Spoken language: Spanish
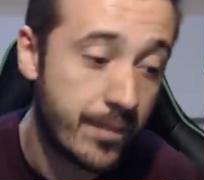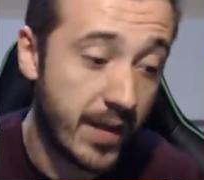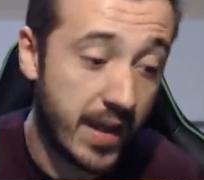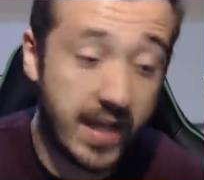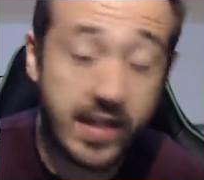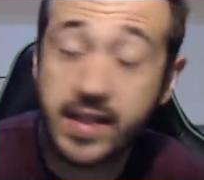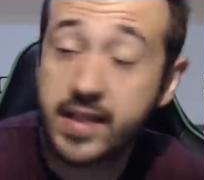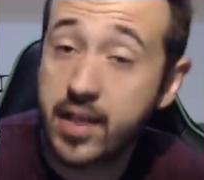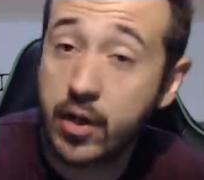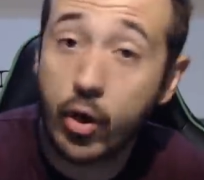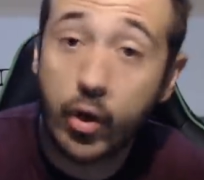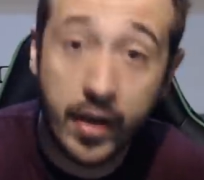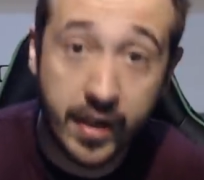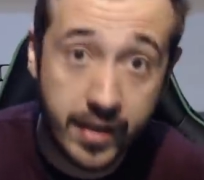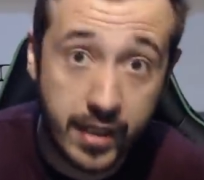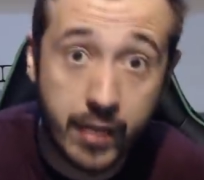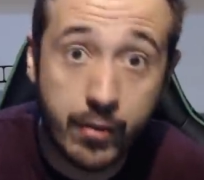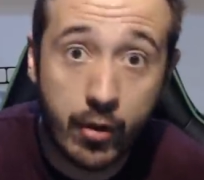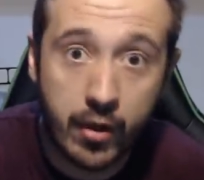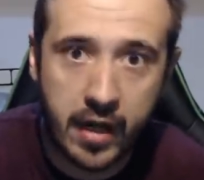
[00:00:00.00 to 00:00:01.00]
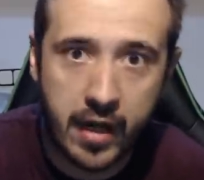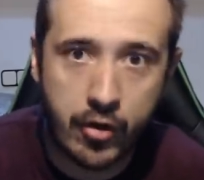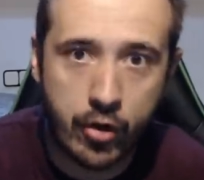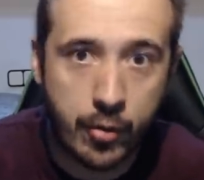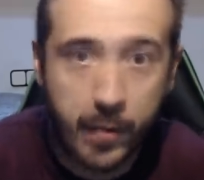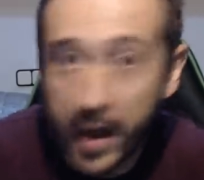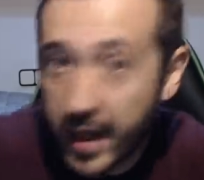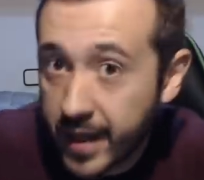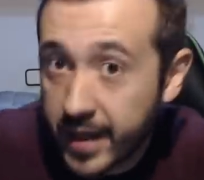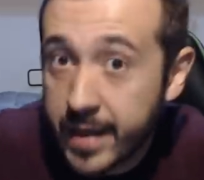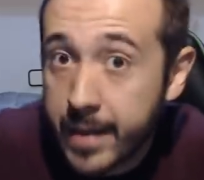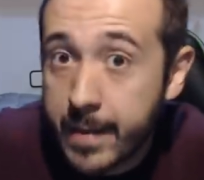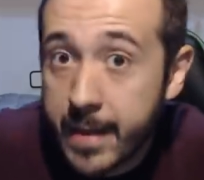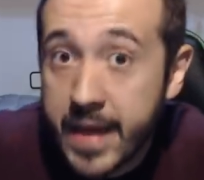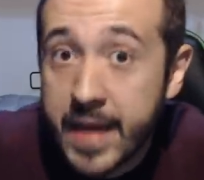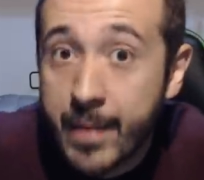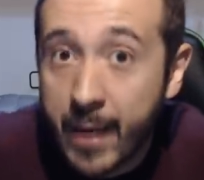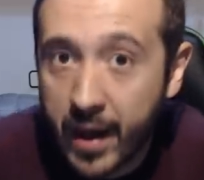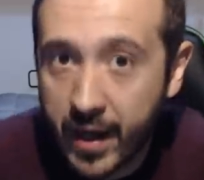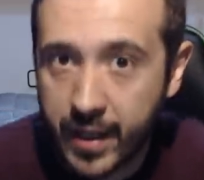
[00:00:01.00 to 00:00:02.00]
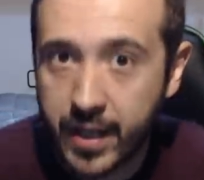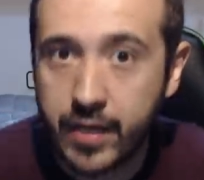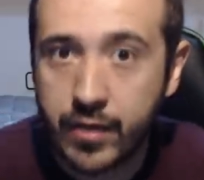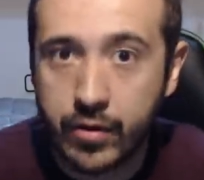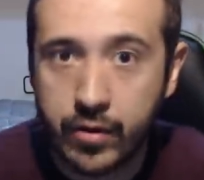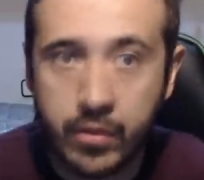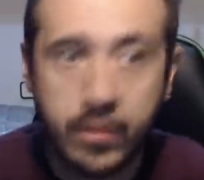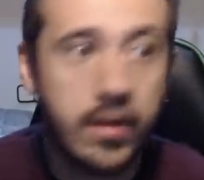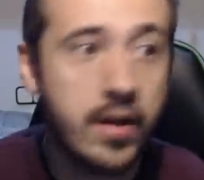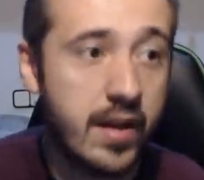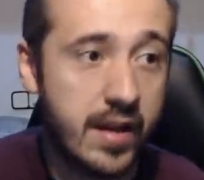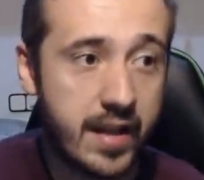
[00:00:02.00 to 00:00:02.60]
Ese es el objetivo de la norma, imagino, ¿no?